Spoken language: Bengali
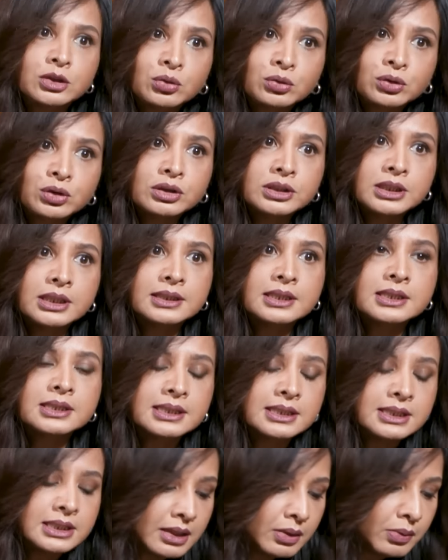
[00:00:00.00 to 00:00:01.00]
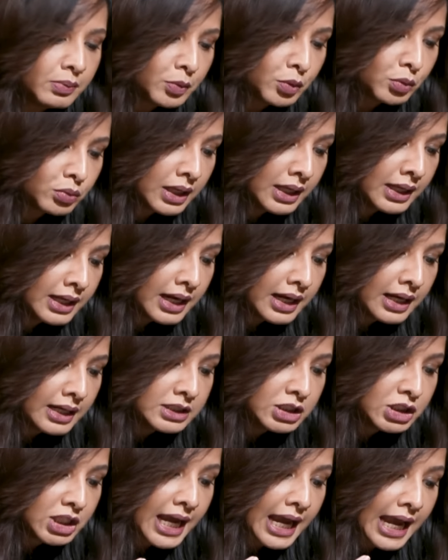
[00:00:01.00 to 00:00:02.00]
তথ্য জানতে চেয়েছে এবং
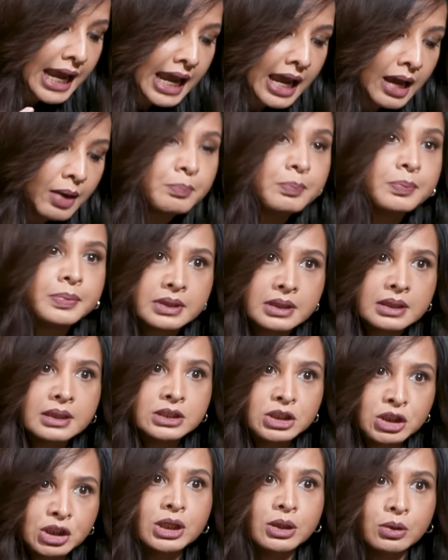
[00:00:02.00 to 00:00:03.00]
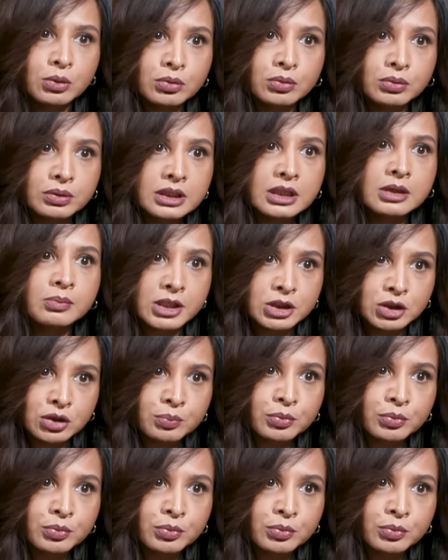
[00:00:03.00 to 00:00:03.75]
যে অ্যাপ ছিল নির্বাচন